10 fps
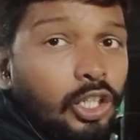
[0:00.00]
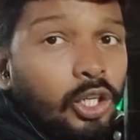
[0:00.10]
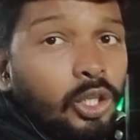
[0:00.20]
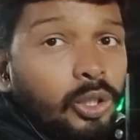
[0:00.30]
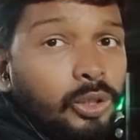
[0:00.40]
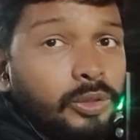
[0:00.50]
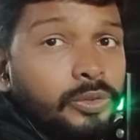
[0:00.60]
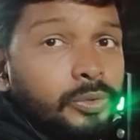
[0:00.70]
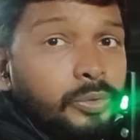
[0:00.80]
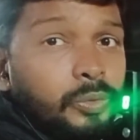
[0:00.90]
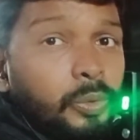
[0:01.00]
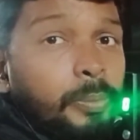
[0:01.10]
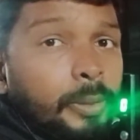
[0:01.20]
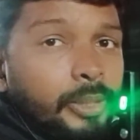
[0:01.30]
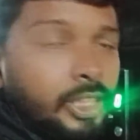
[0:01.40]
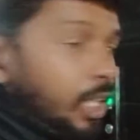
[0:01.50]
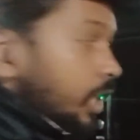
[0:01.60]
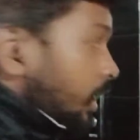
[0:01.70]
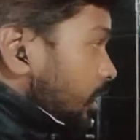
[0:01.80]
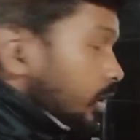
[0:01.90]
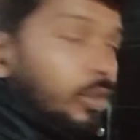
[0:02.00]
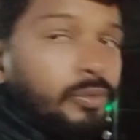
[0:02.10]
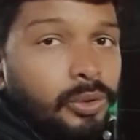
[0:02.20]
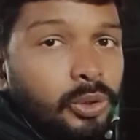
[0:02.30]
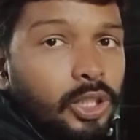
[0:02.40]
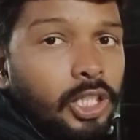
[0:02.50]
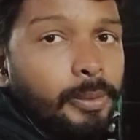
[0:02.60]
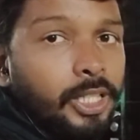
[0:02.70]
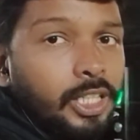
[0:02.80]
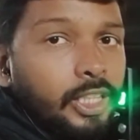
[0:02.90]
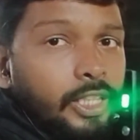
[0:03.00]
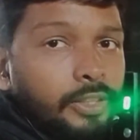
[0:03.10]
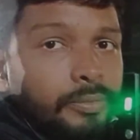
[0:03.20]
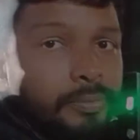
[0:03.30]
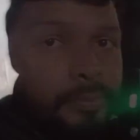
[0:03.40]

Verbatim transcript: और ऊपर में चलकर फूड को डिलीवर करते हैं मैं